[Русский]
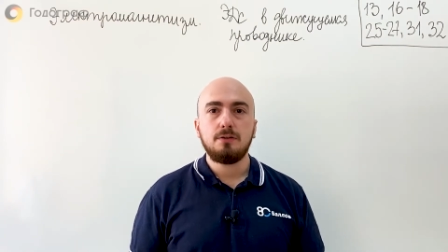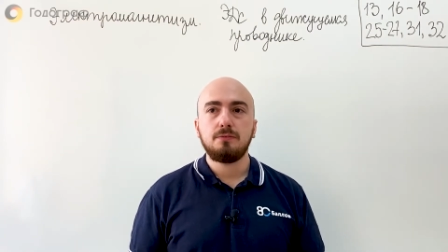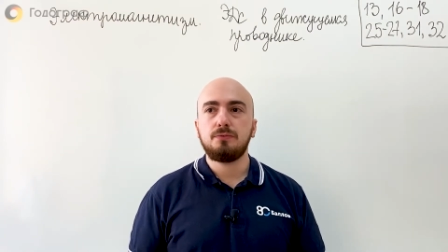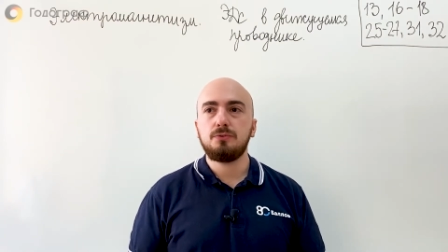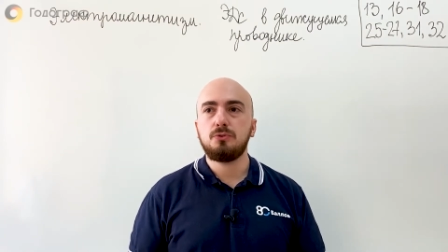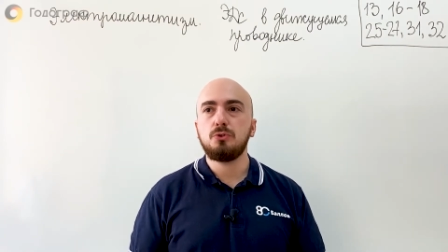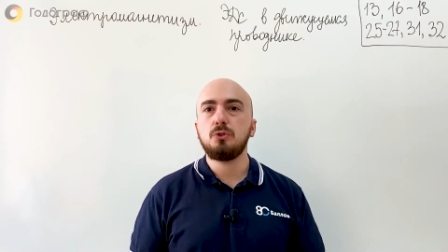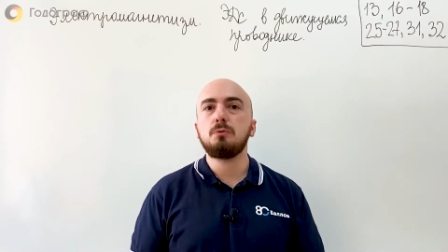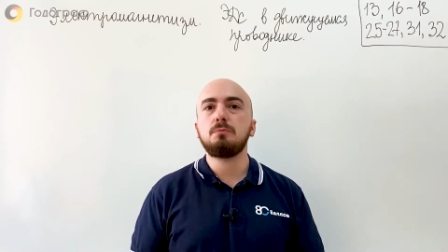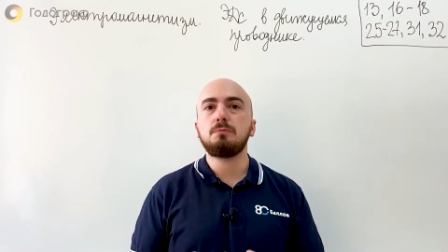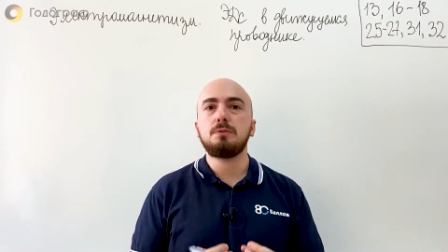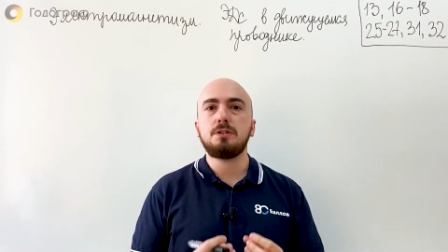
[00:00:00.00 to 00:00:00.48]
В
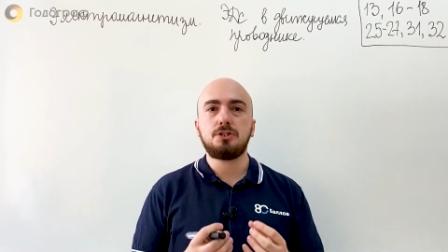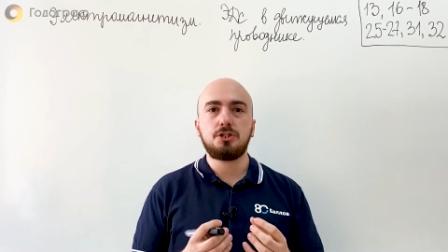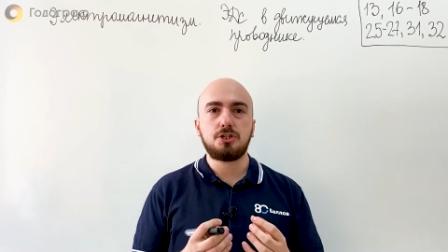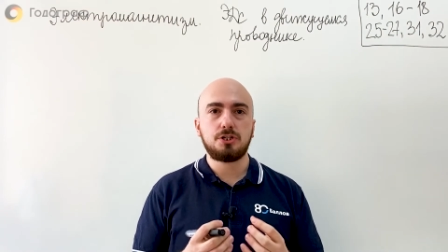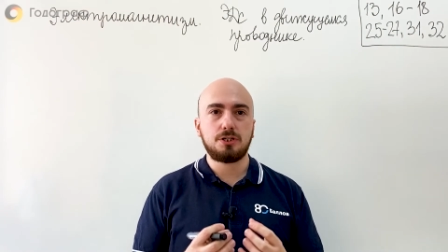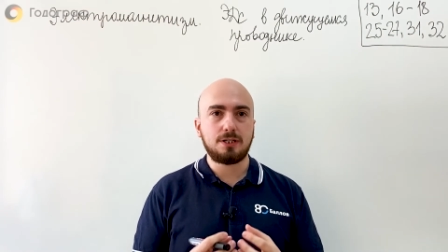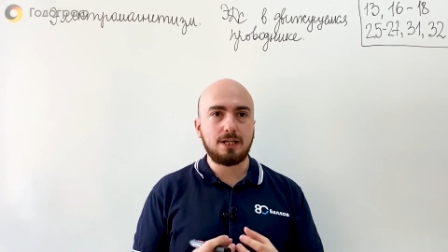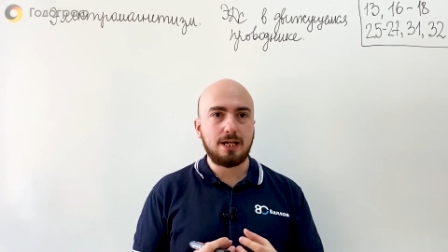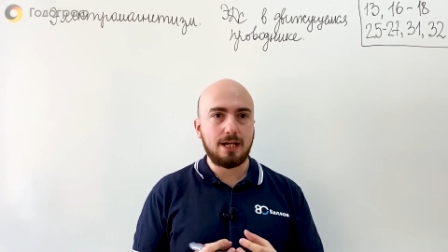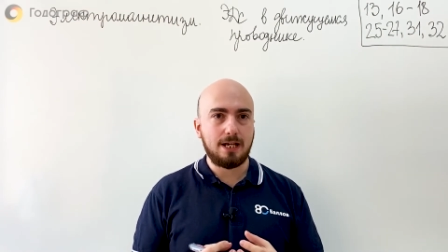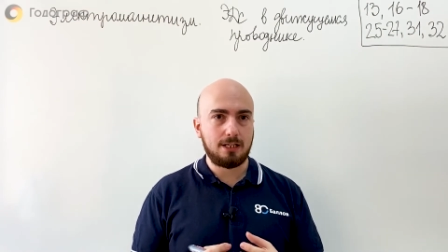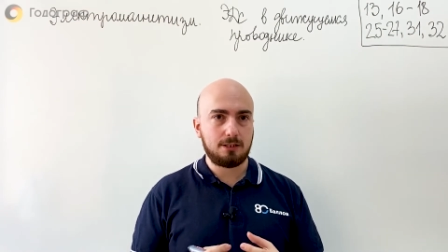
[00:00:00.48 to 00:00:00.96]
нем
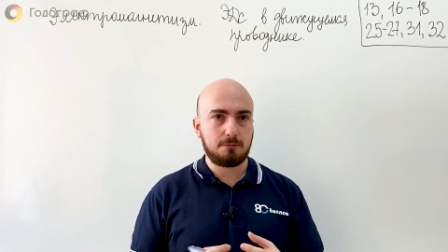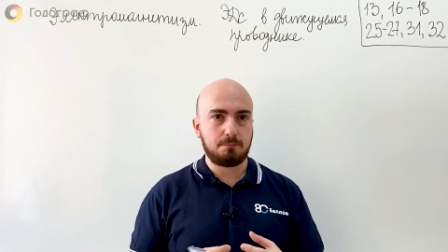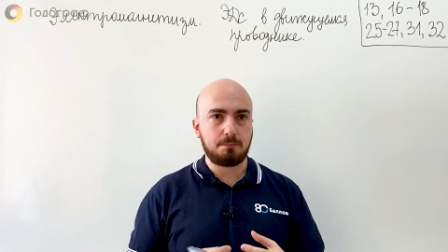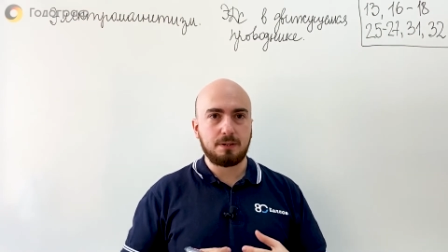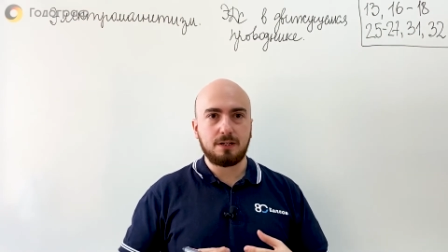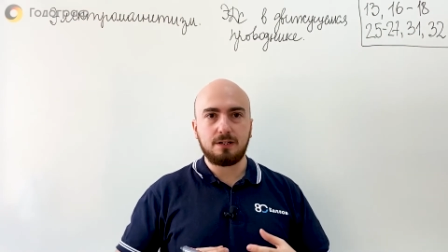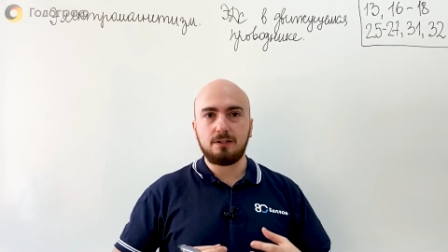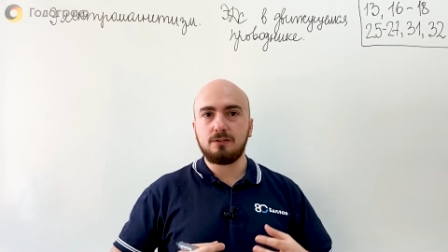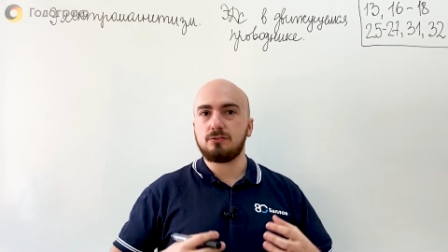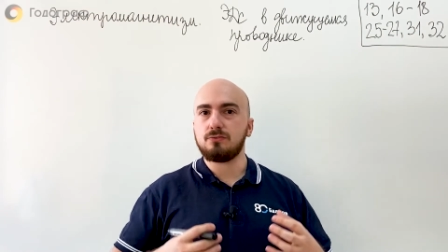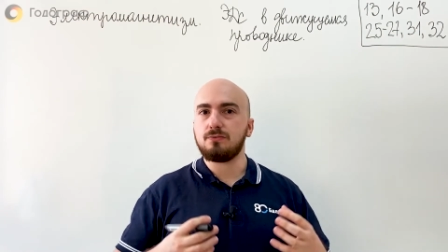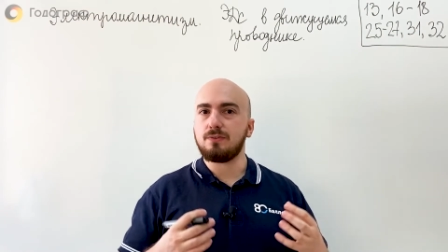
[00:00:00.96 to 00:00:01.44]
начинает
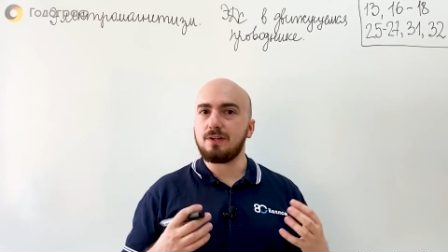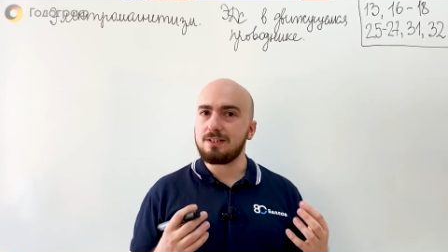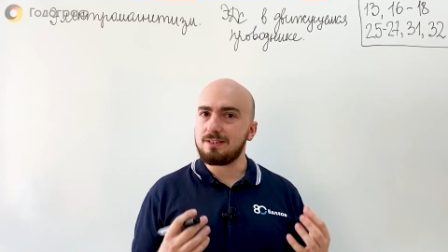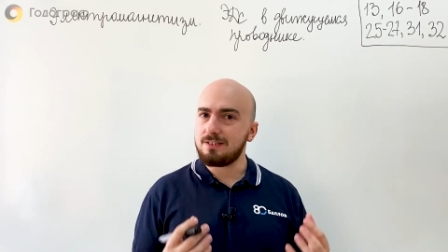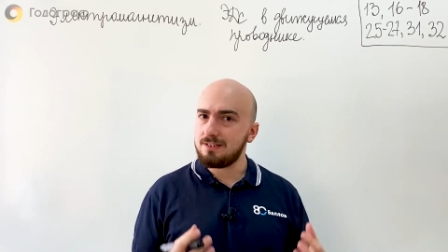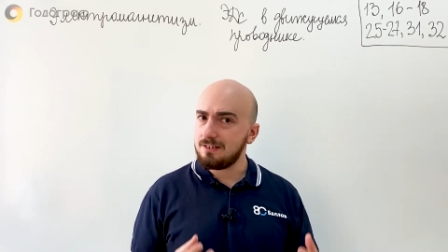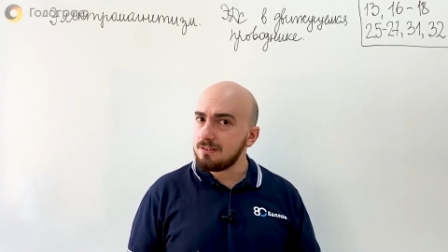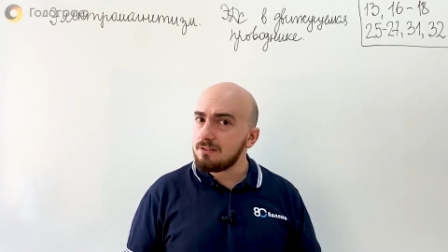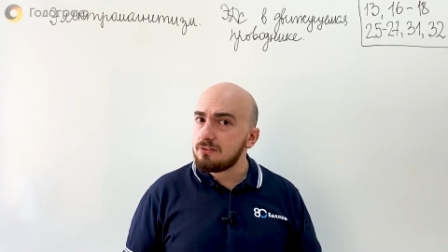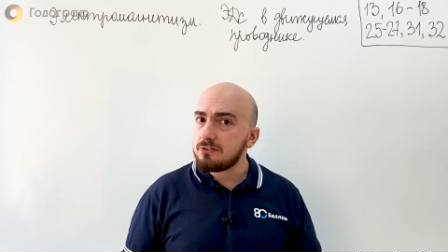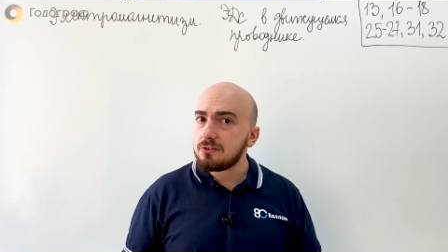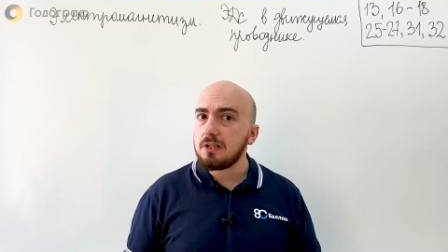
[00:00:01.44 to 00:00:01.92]

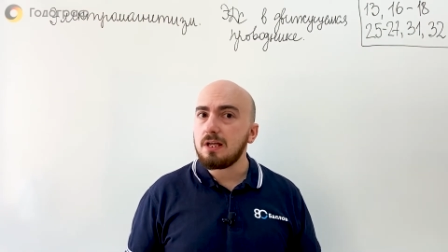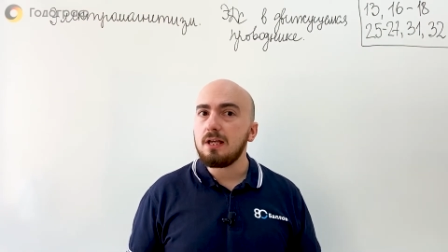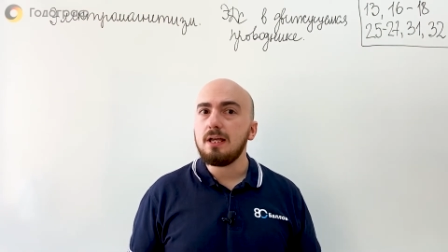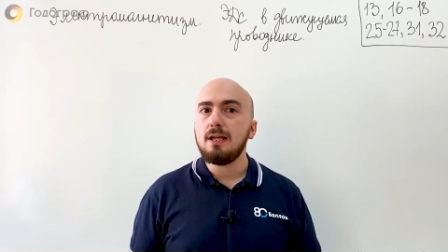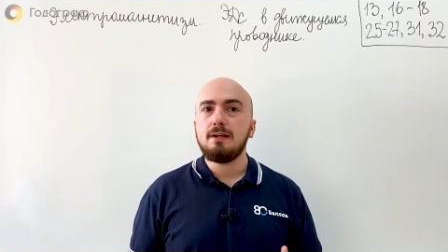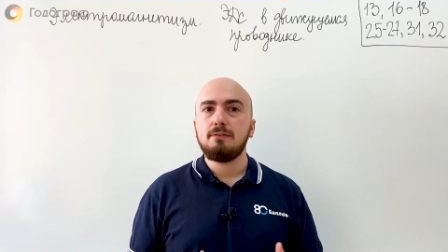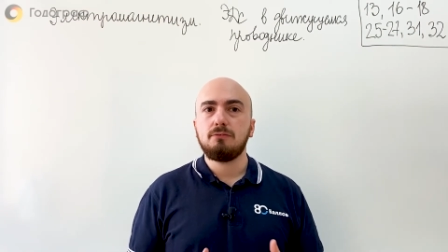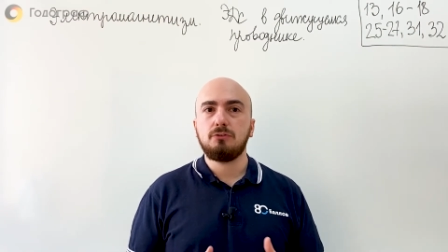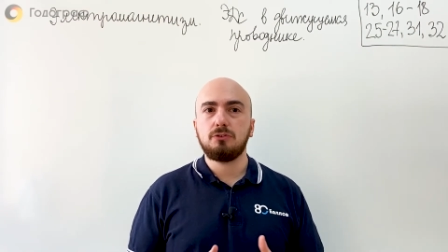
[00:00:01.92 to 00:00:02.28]
производиться